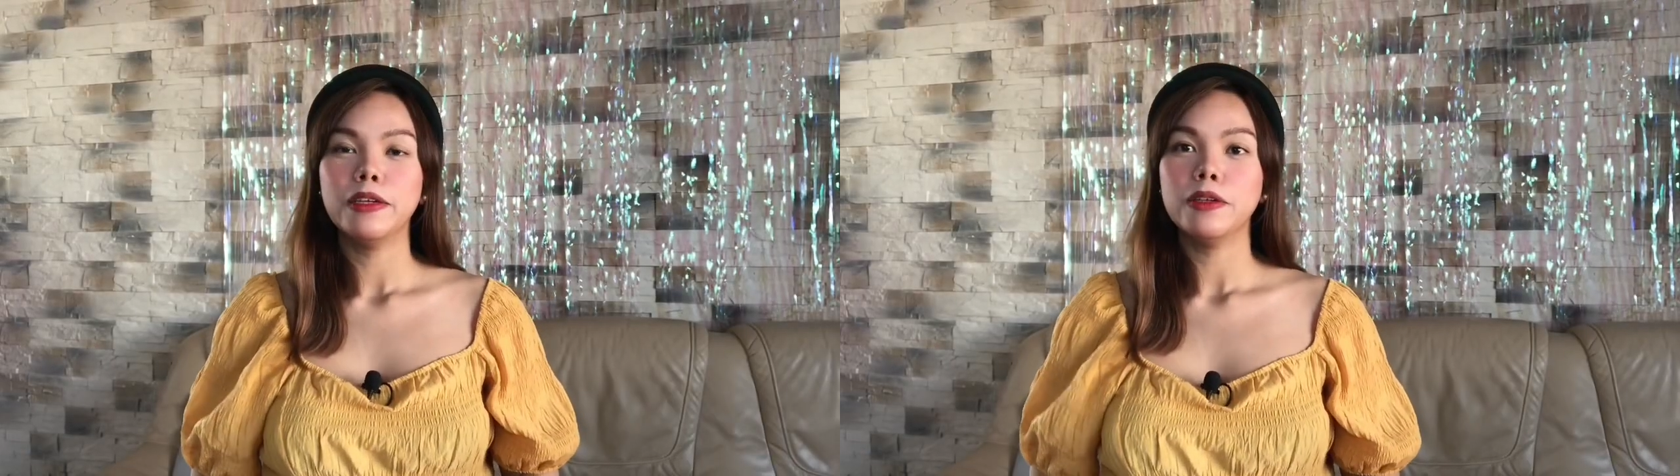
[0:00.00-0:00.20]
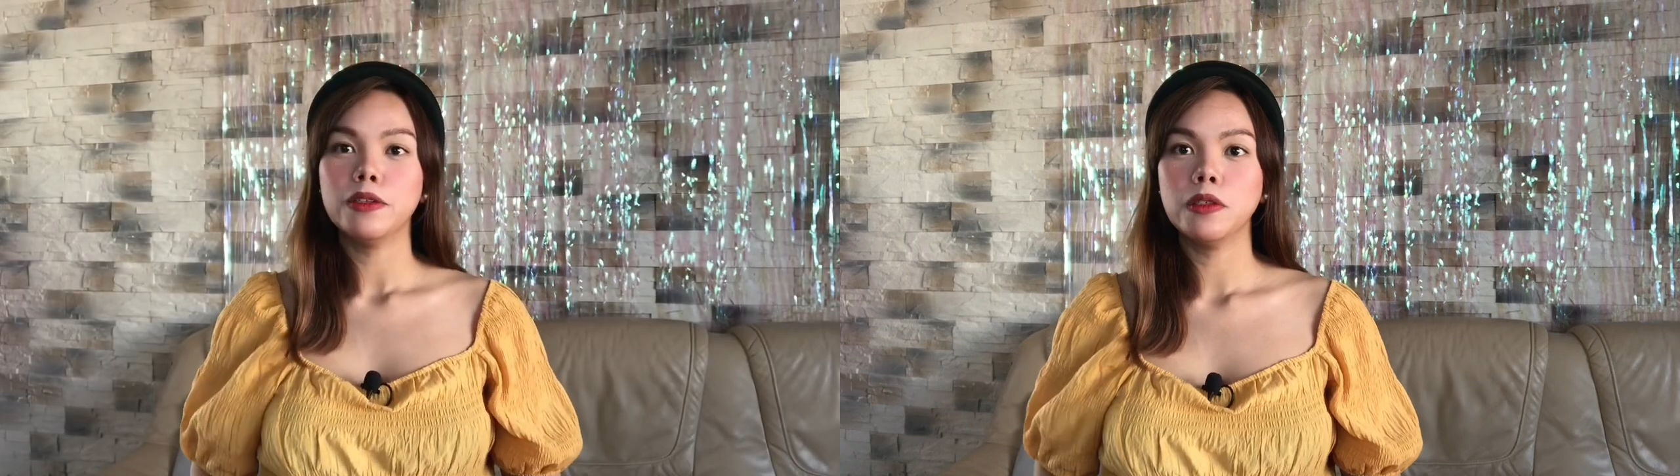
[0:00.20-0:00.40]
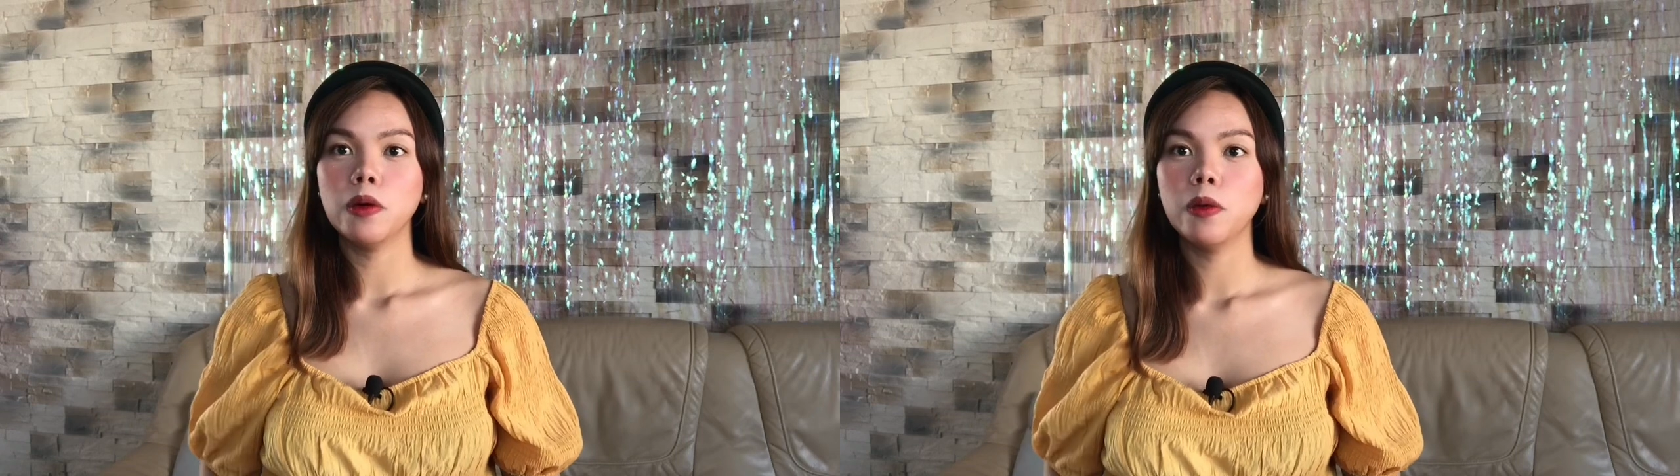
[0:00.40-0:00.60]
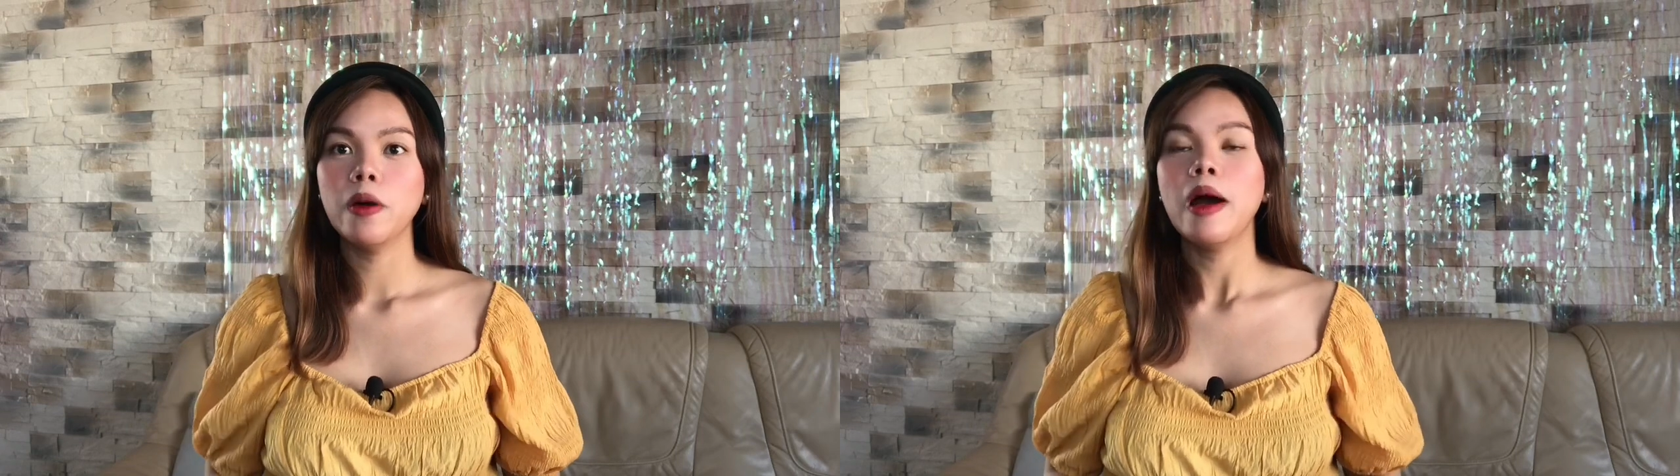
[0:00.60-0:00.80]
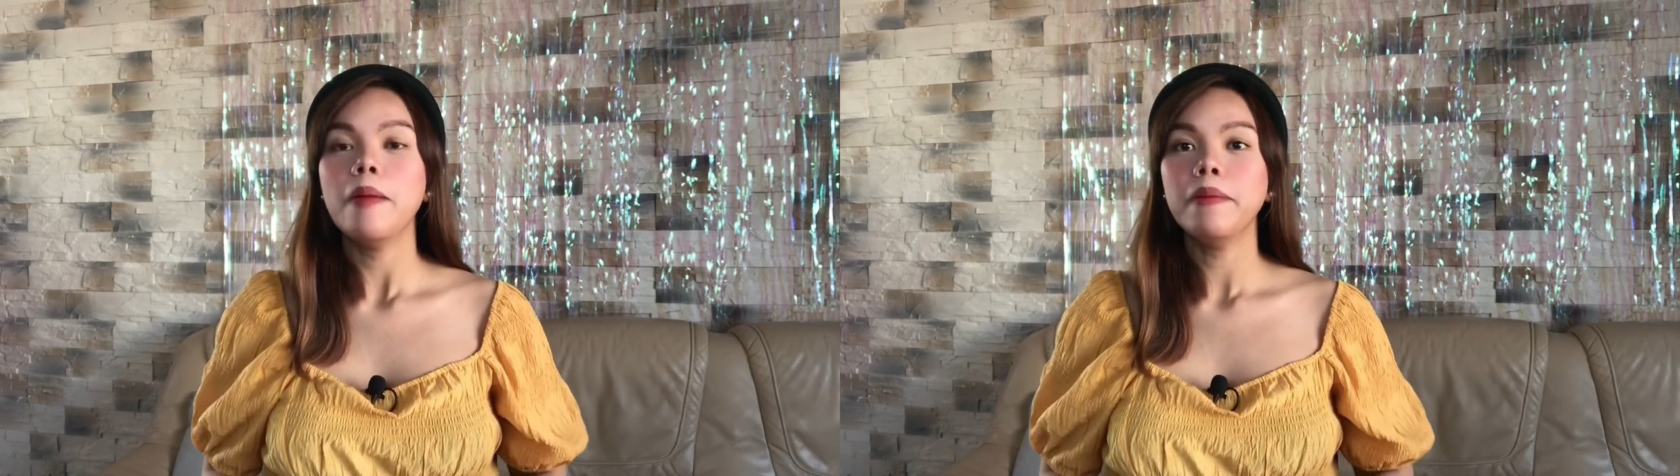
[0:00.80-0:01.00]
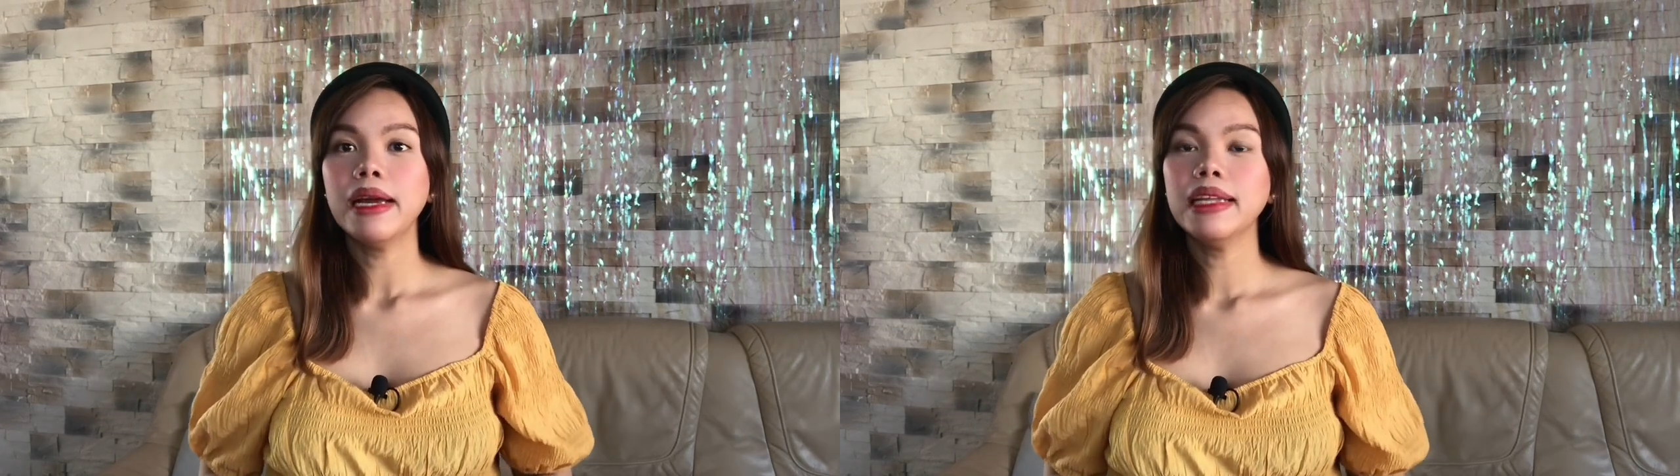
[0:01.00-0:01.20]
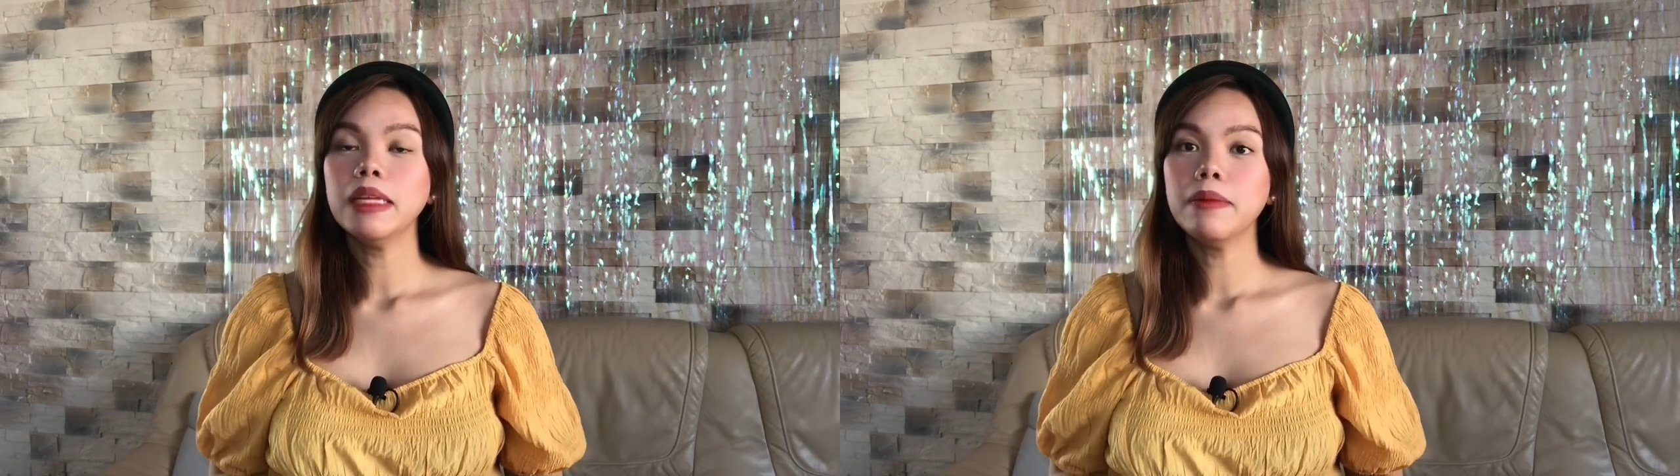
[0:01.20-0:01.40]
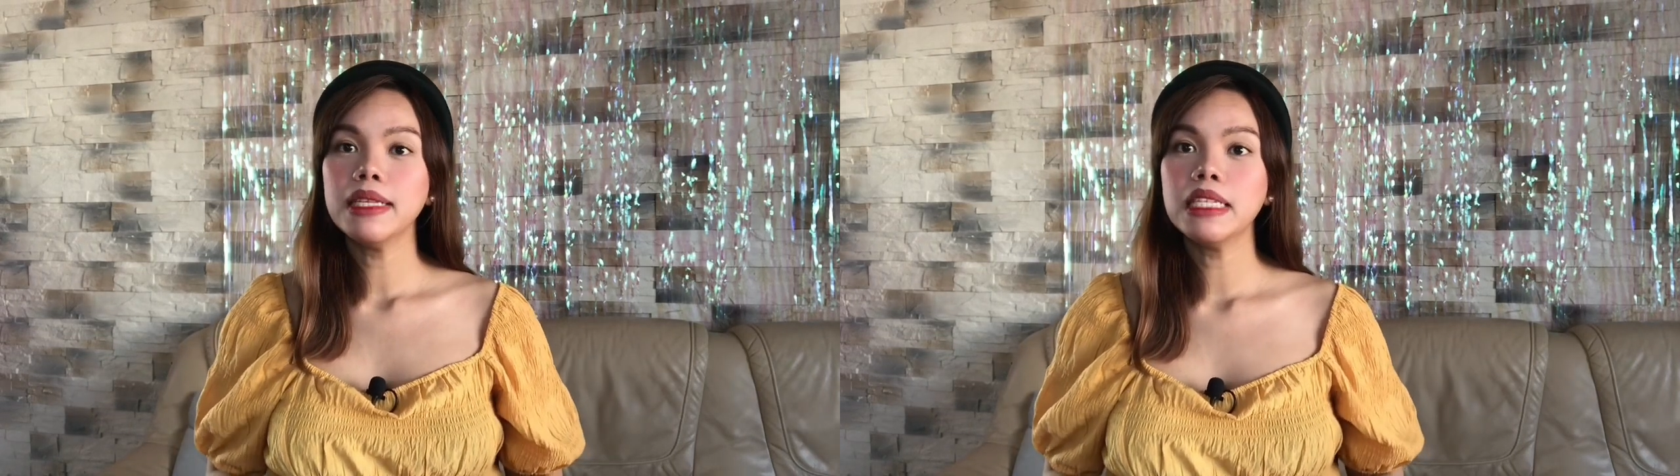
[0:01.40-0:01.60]
So, para
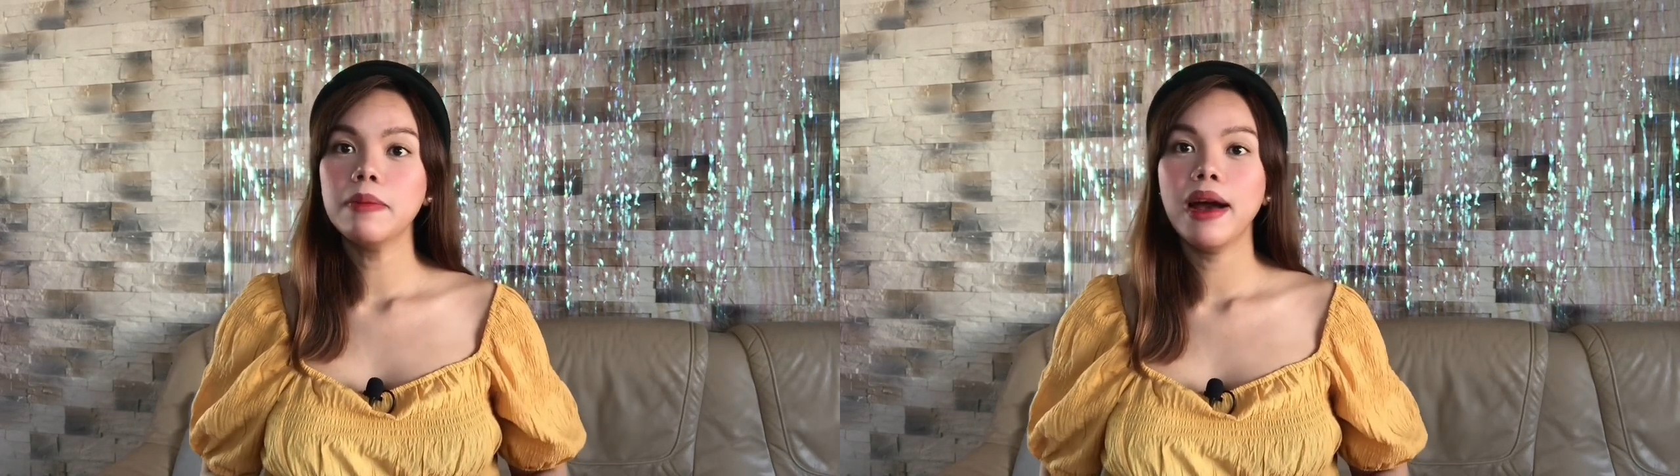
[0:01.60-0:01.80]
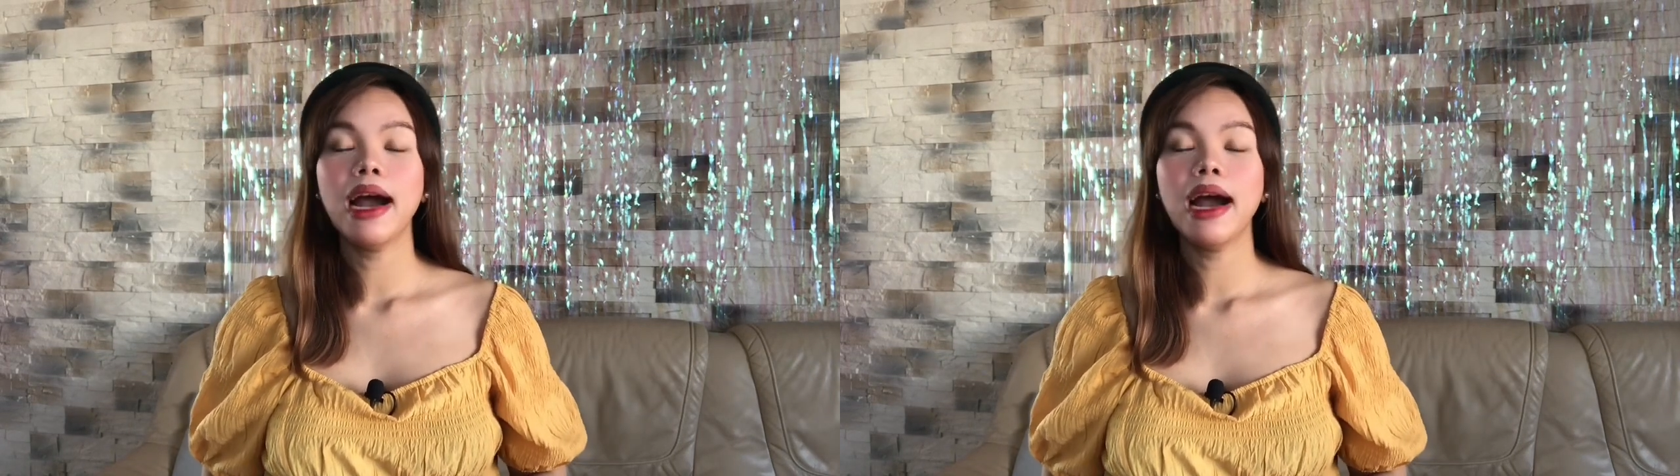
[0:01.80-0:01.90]
naman sa mga